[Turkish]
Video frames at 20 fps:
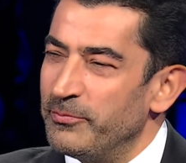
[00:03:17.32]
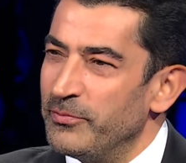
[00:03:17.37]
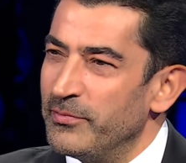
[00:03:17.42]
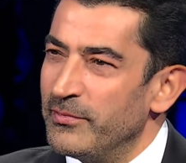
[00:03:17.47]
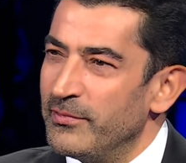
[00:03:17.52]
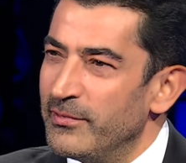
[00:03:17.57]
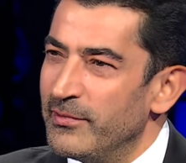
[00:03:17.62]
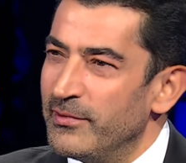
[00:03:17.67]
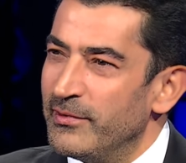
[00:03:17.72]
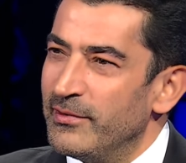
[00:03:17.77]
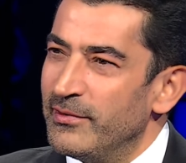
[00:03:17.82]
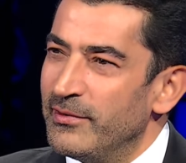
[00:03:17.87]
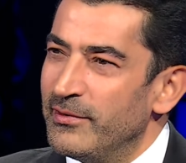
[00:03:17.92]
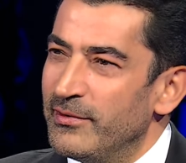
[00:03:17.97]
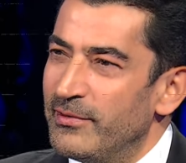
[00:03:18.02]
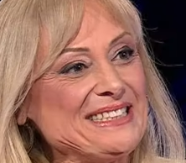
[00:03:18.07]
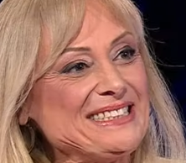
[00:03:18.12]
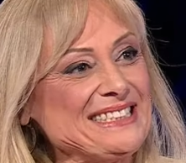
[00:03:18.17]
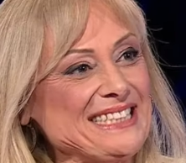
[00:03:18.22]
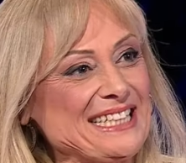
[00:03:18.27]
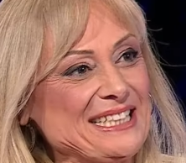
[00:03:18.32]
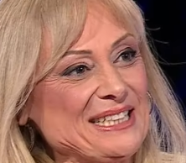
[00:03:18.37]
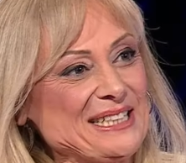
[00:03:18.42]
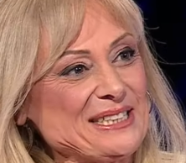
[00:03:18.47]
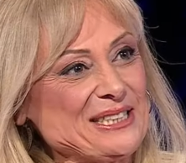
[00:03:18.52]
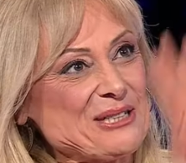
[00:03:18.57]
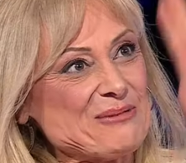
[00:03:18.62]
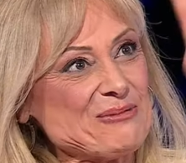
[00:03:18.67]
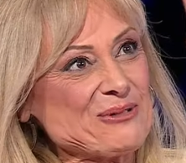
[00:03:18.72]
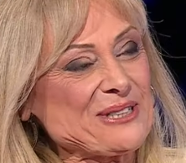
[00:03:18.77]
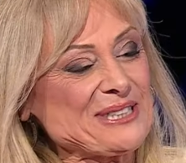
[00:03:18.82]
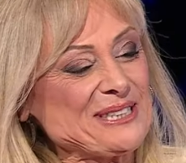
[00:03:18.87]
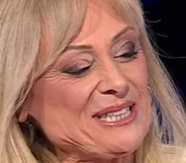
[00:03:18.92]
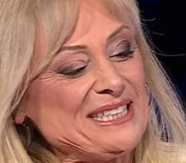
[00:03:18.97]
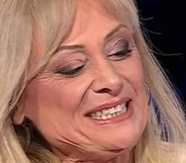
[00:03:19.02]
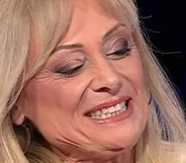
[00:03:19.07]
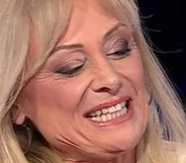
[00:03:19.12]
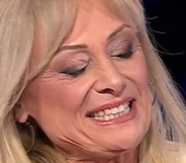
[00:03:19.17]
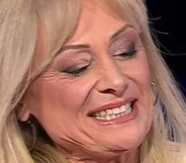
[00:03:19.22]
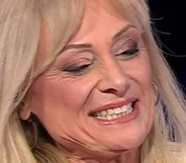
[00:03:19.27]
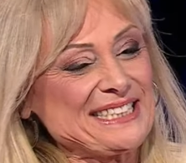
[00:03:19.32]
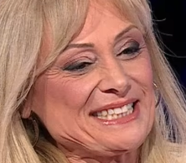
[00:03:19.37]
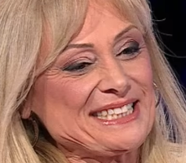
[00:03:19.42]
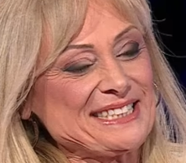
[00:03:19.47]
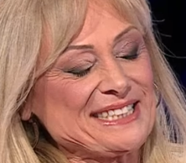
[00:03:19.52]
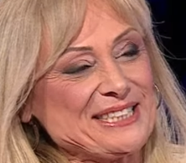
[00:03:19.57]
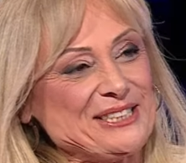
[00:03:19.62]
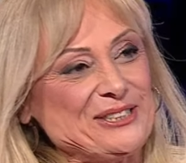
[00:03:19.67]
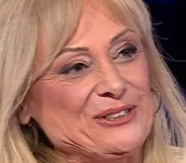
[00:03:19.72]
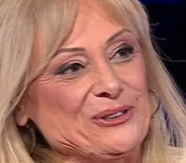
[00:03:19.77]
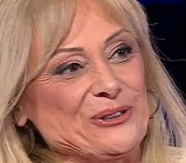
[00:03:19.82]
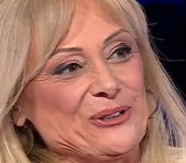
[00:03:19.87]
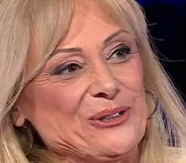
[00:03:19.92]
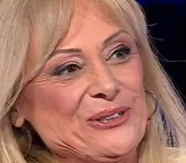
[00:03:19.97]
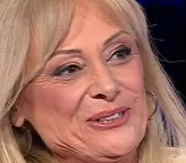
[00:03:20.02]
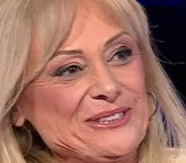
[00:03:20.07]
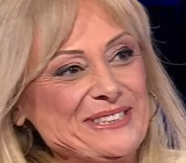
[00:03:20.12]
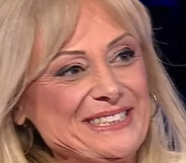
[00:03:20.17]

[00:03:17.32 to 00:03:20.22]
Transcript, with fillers: bizde öyle de var. Yani adam bu kadar yerdekine dayı diyor.